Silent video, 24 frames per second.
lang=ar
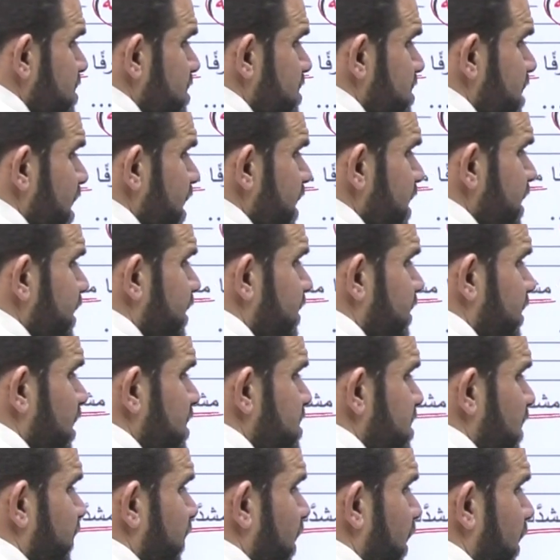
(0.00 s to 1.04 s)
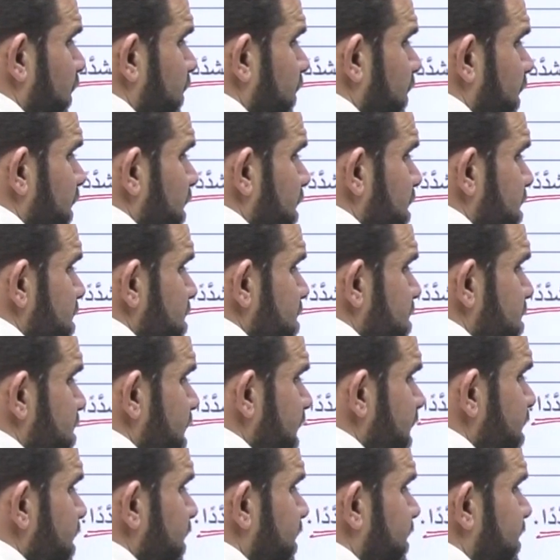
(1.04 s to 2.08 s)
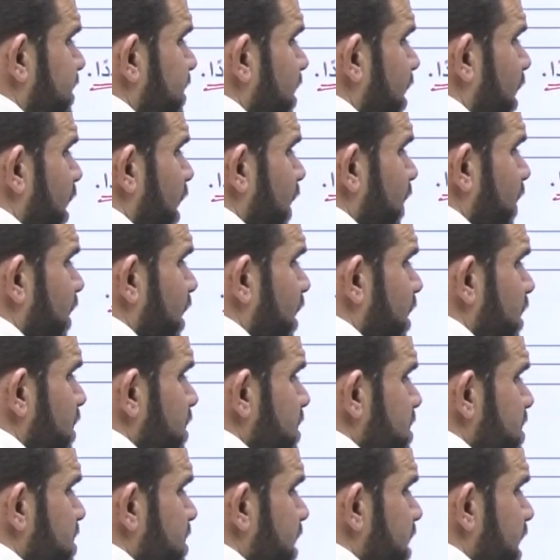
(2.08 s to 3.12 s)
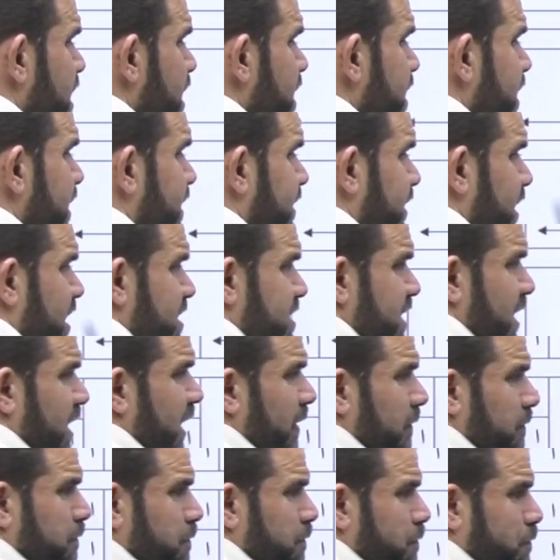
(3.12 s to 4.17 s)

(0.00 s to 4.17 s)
زي اتصف زي اتعظ زي اتزن